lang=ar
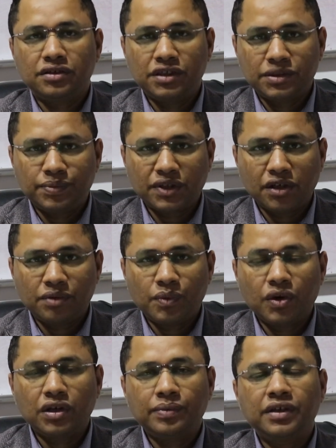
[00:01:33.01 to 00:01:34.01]
نسبة
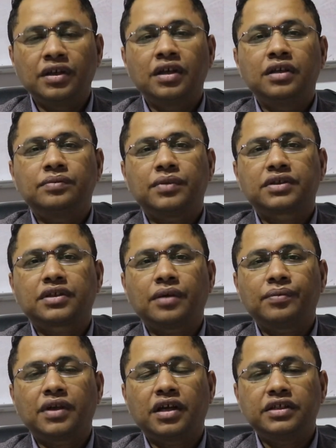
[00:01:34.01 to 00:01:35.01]
الهيموجلوبين
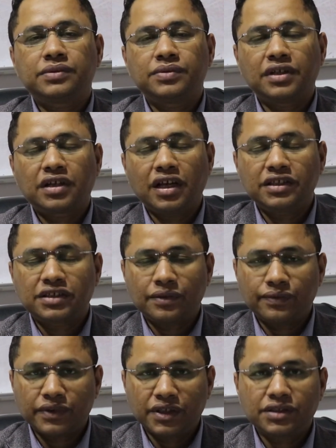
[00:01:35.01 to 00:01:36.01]
بطمن على نسبة
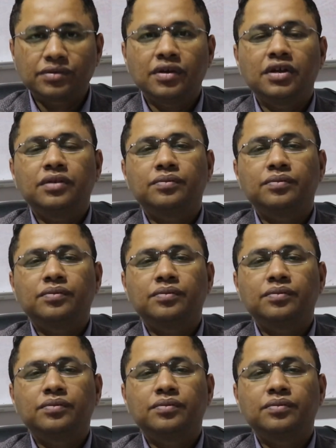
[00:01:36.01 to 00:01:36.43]
الكالسيوم في الجسم